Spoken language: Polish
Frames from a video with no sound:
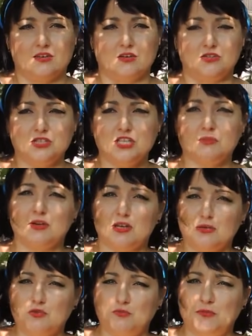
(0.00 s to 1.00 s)
Rodzinie
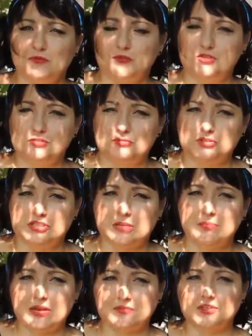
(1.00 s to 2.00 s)
Baryków powodziło się
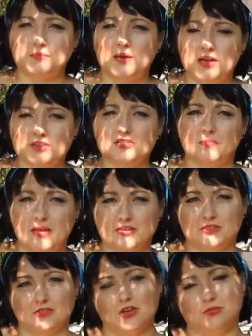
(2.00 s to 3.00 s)
naprawdę bardzo,
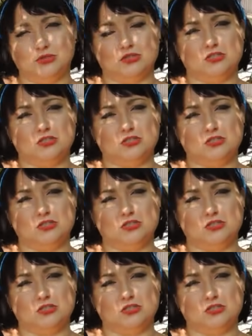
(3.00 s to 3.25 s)
bardzo dobrze.